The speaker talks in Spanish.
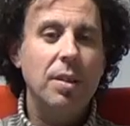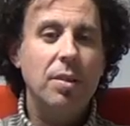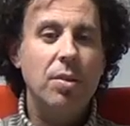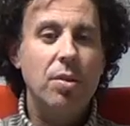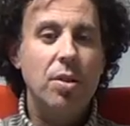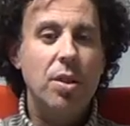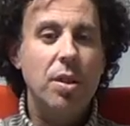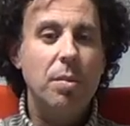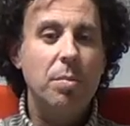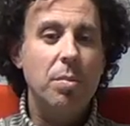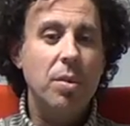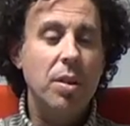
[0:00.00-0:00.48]
No
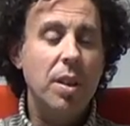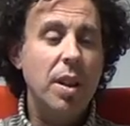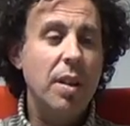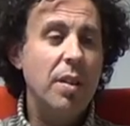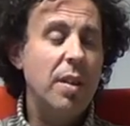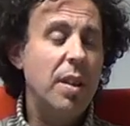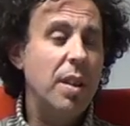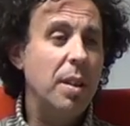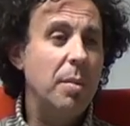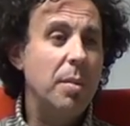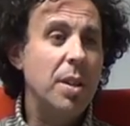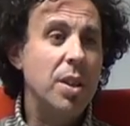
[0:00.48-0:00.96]
sé, podría
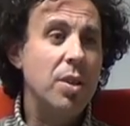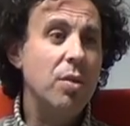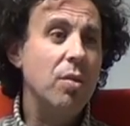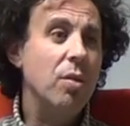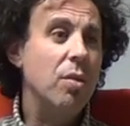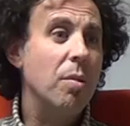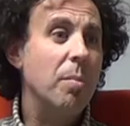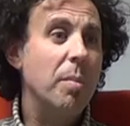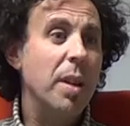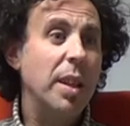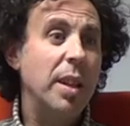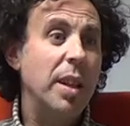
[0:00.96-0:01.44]
hacer diversión
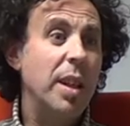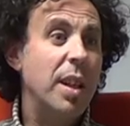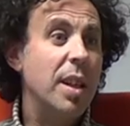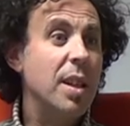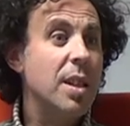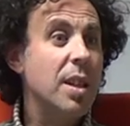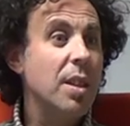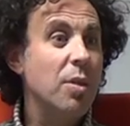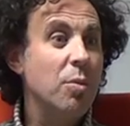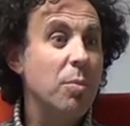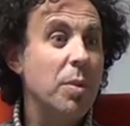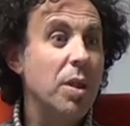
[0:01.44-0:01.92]
con banderas
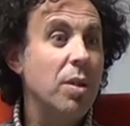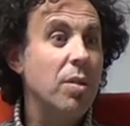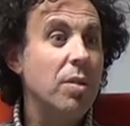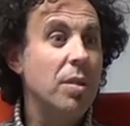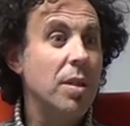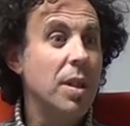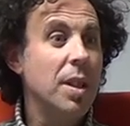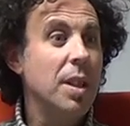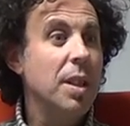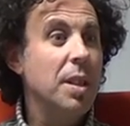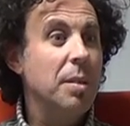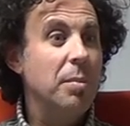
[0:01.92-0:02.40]
a lo mejor.
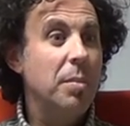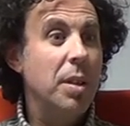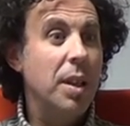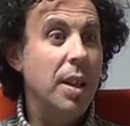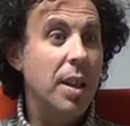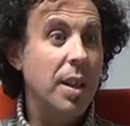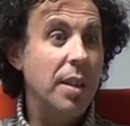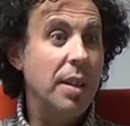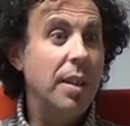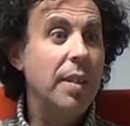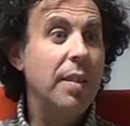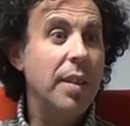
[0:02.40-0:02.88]
Me
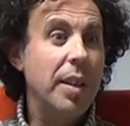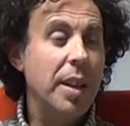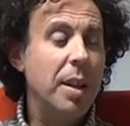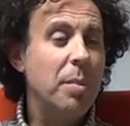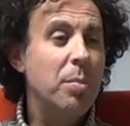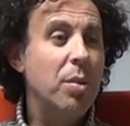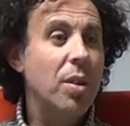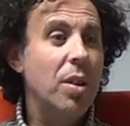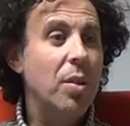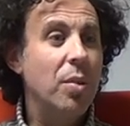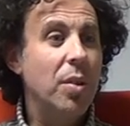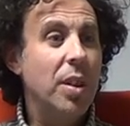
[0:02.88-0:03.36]
garantizaría
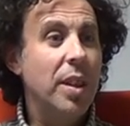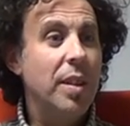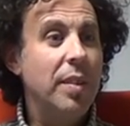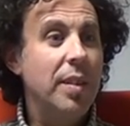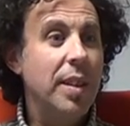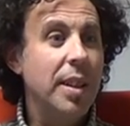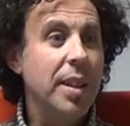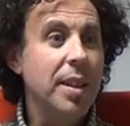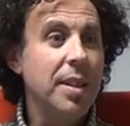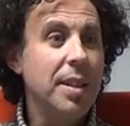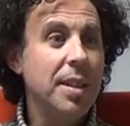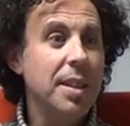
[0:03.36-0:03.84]
poca
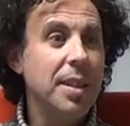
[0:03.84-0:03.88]
audiencia.